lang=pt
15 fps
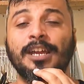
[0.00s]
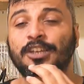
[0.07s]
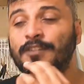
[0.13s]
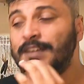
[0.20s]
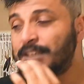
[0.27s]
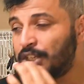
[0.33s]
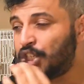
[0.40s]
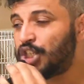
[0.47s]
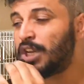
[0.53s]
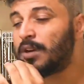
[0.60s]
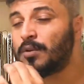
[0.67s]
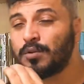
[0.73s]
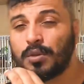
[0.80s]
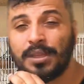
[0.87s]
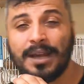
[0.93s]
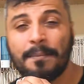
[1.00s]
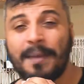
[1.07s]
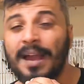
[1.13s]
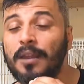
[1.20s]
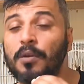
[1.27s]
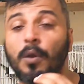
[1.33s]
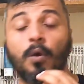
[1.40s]
às vezes, chegam do
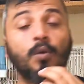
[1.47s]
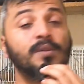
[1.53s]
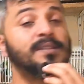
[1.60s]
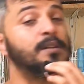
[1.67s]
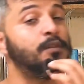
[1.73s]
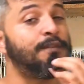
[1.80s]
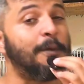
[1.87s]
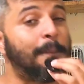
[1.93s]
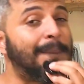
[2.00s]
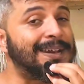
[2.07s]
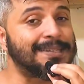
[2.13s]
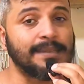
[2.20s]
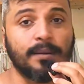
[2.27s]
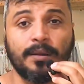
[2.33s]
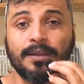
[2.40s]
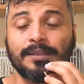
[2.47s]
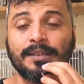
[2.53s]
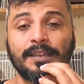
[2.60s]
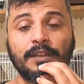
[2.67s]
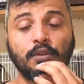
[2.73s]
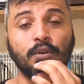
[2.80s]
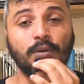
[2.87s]
trabalho, não conseguem ver o pássaro
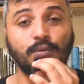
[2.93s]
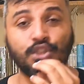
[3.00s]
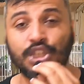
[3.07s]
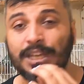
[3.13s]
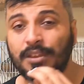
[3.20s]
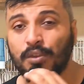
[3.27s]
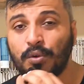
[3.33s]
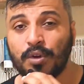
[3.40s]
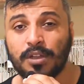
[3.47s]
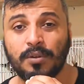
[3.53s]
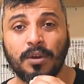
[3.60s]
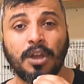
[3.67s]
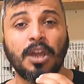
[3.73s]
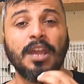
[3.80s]
cantando o dia todo,